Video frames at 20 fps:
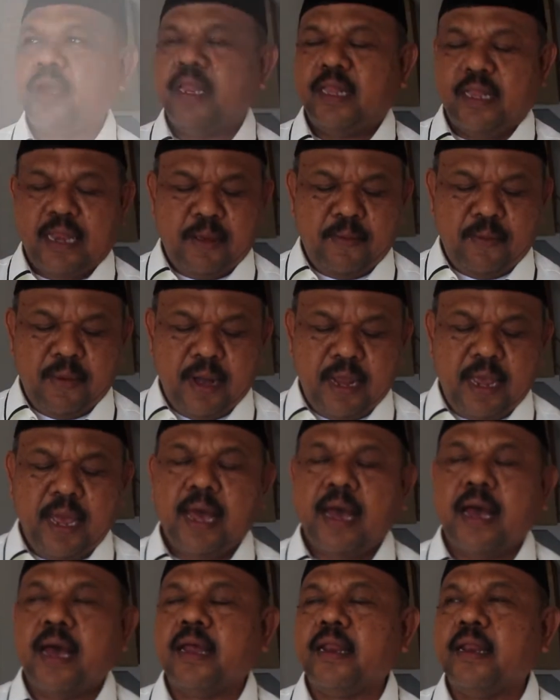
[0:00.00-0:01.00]
kita
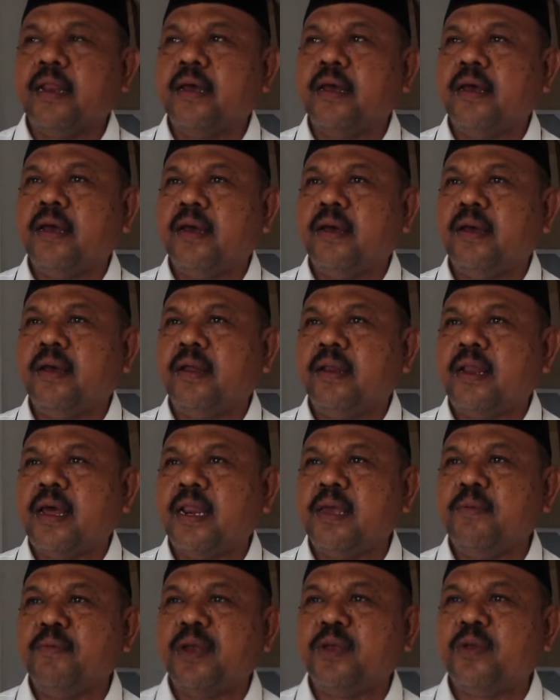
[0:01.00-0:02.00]
melihat uh,
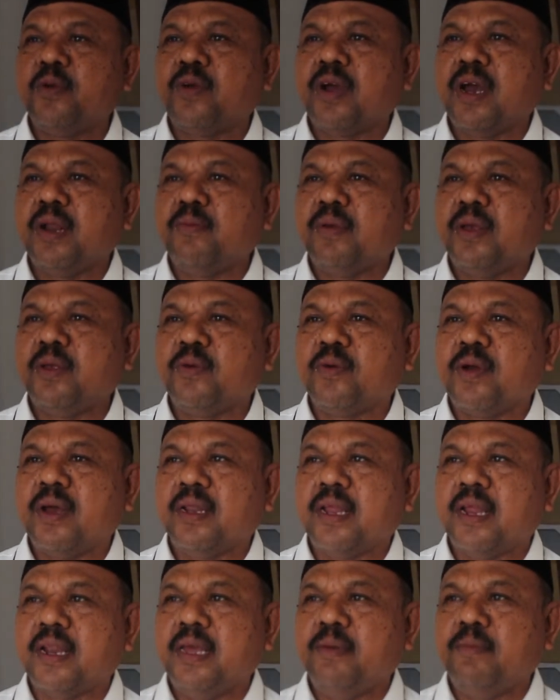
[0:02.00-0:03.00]
dari
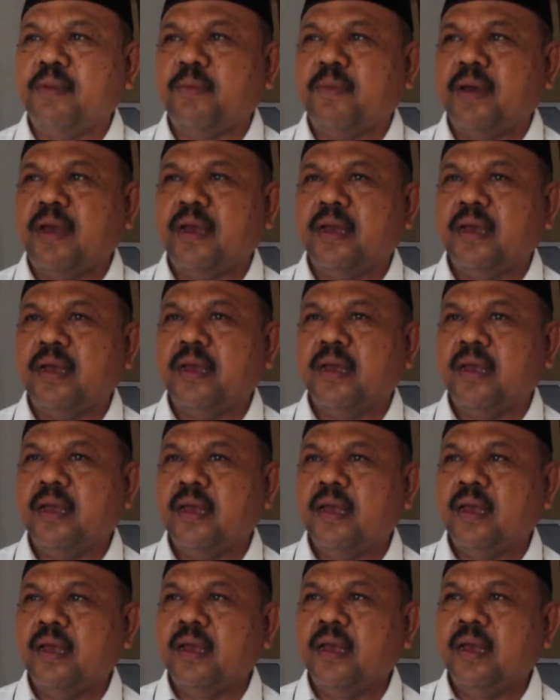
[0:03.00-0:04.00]
masukan-masukan tadi memang
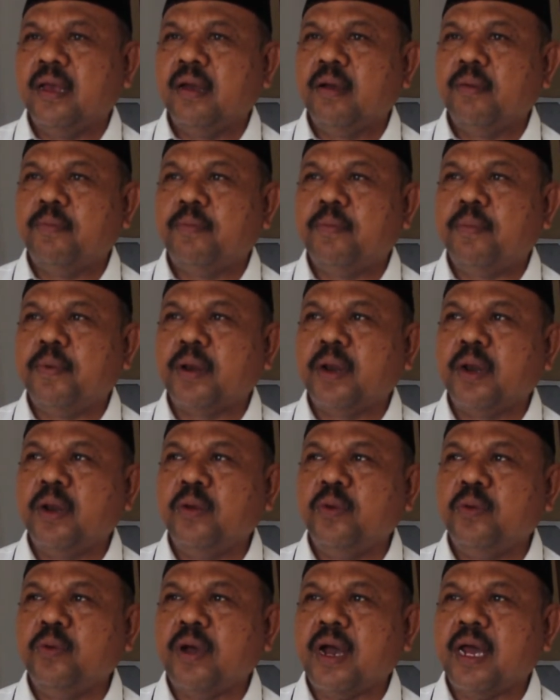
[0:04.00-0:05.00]

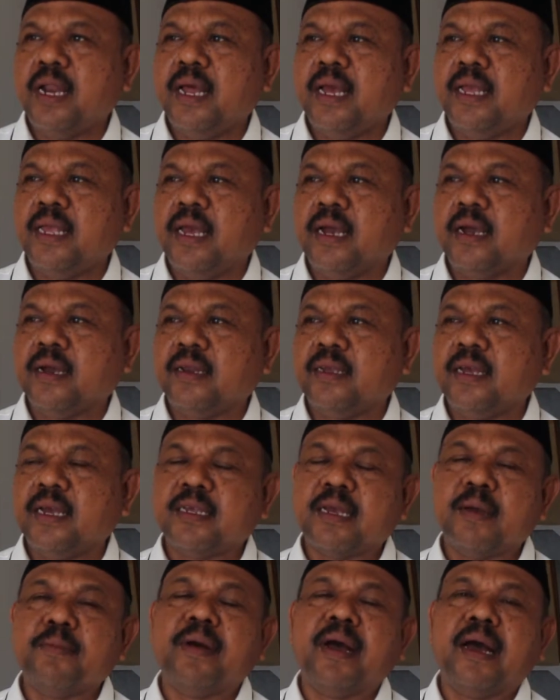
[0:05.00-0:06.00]
perlu adanya
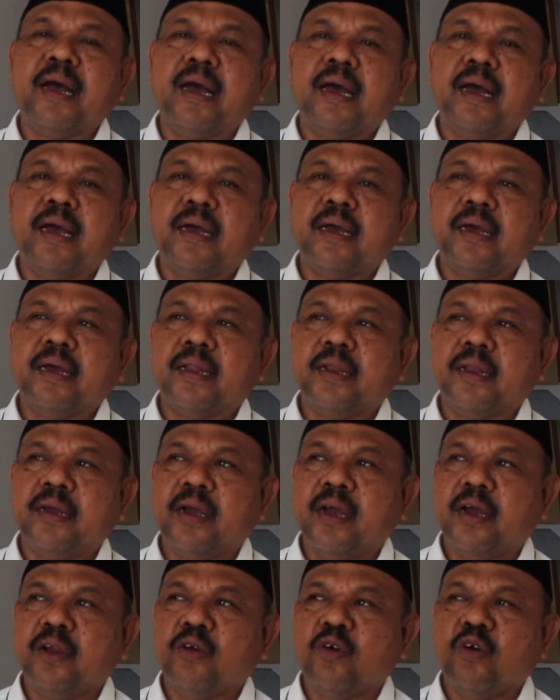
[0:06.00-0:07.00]
kerjasama
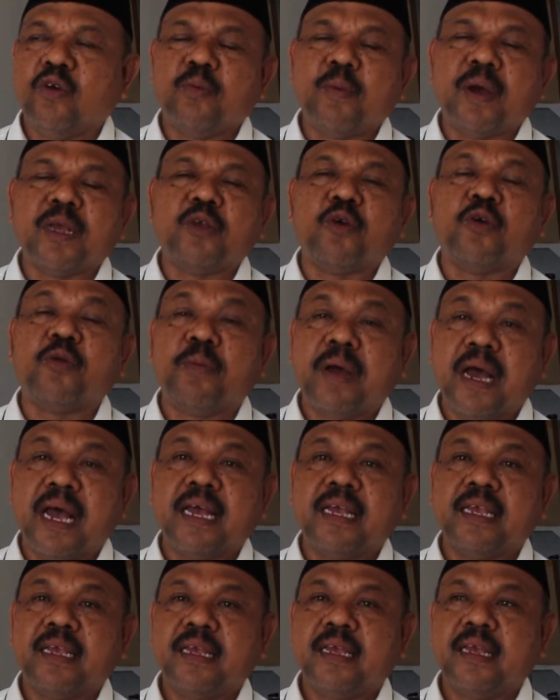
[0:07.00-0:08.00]
dengan hormat-hormat
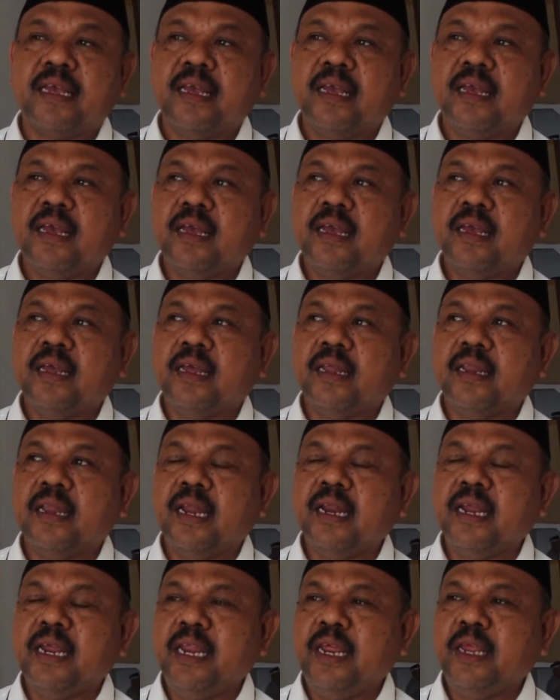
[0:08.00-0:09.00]

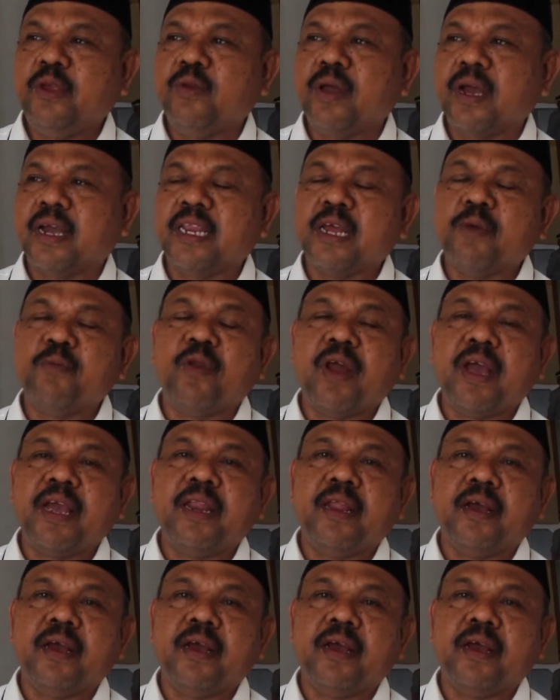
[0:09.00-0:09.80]
dan ini sudah kita mulai